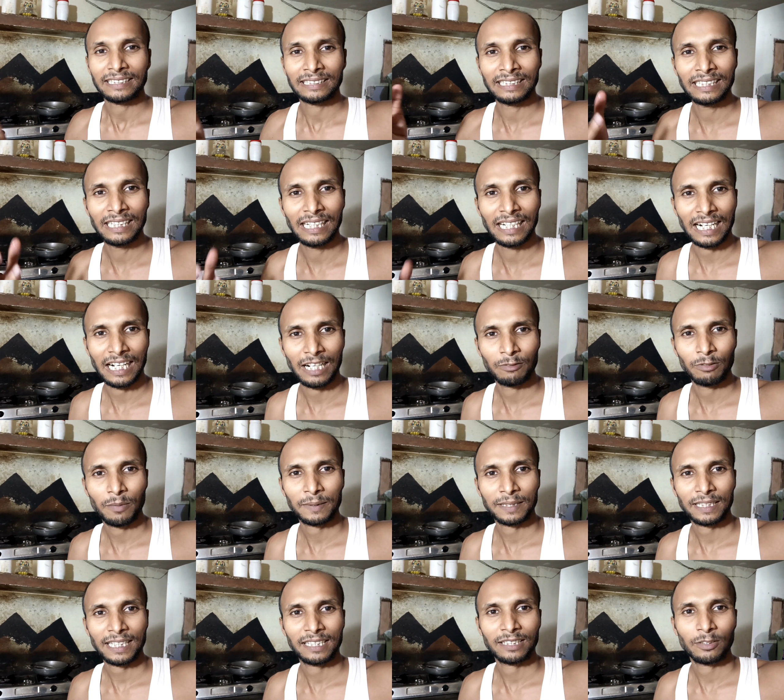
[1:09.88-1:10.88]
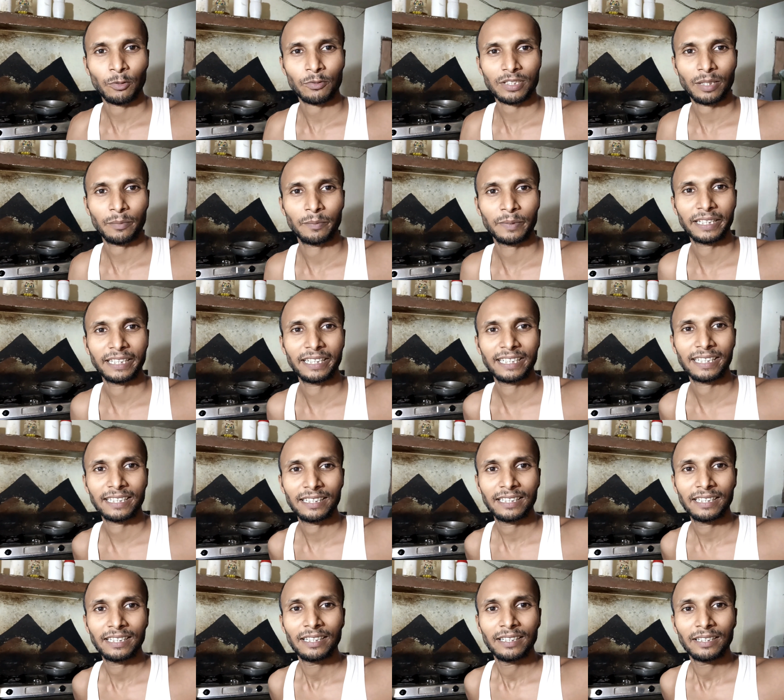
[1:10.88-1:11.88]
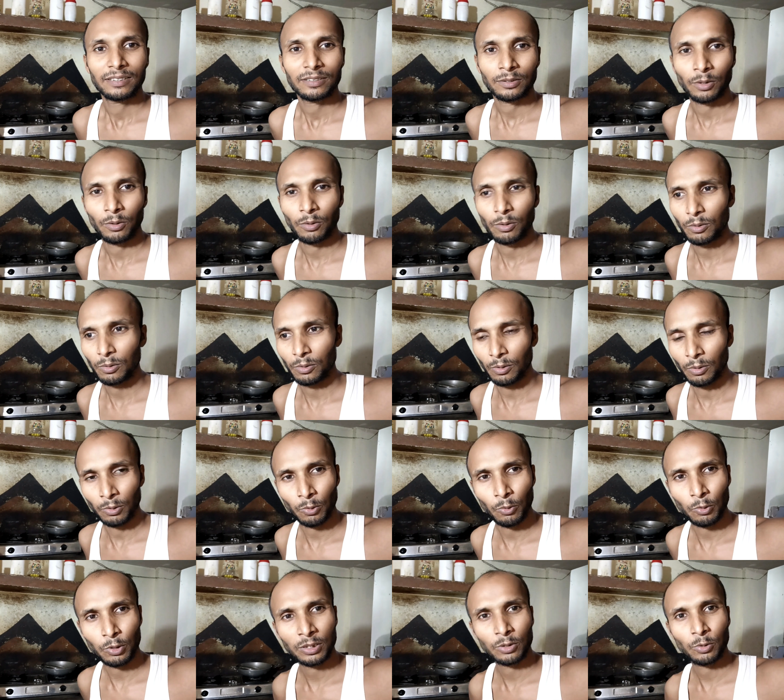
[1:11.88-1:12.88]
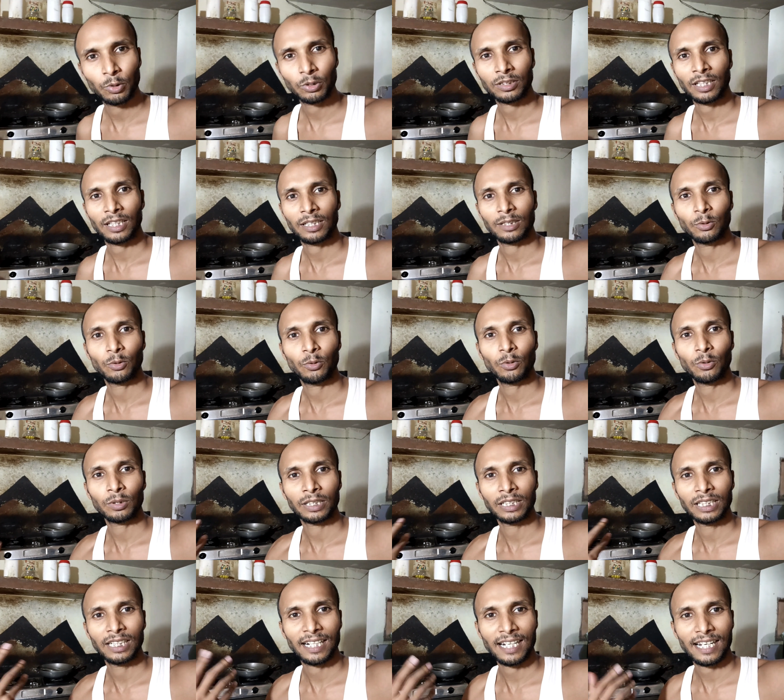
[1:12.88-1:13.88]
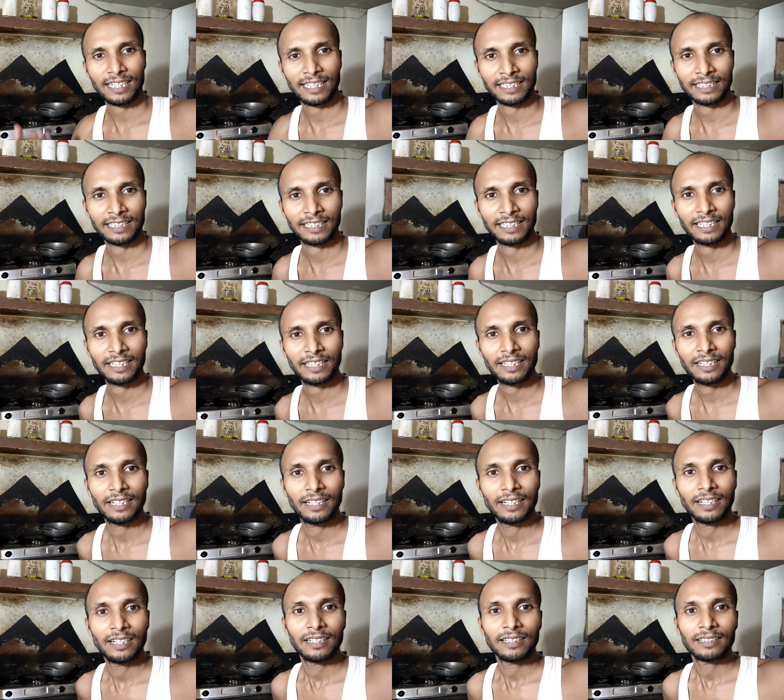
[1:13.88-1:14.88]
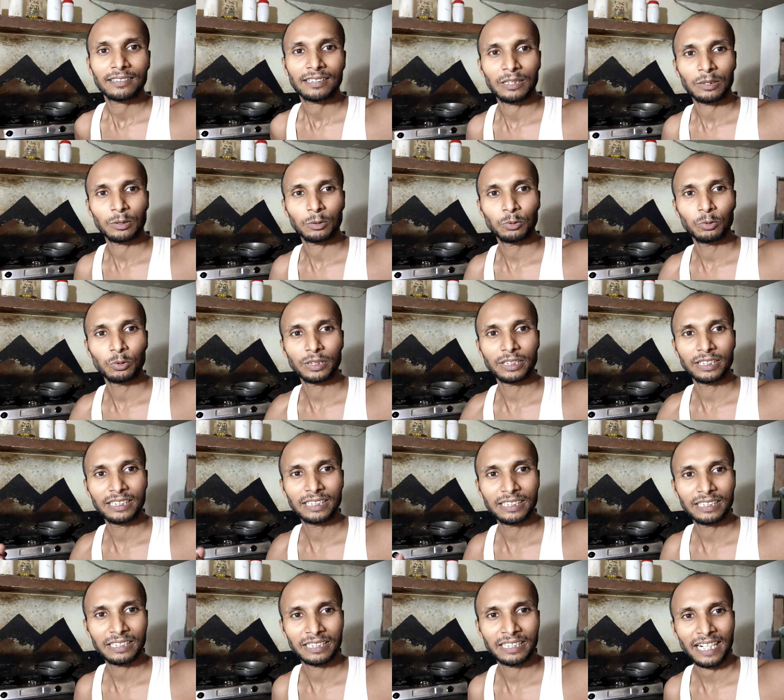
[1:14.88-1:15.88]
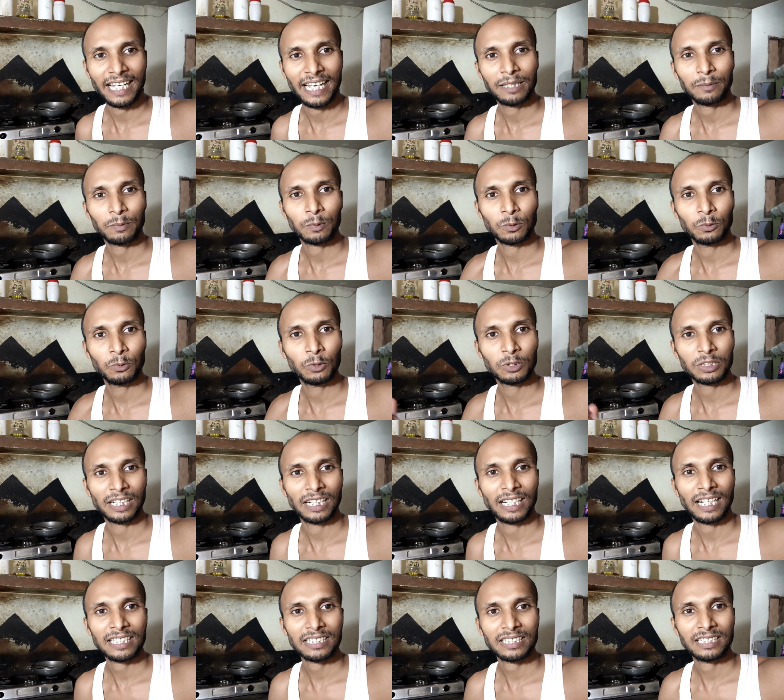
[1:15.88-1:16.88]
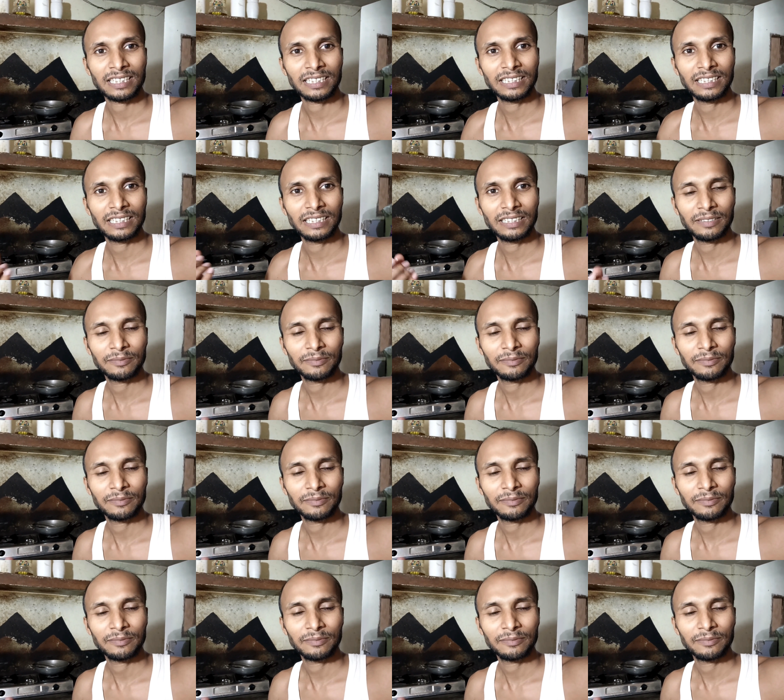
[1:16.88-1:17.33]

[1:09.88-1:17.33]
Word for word: घी लगा हुआ पता नहीं कौन सा ब्रेड तो रोटी को तल दो घी लगा करके तंदूरी ड्राई फ्रूट लस्सी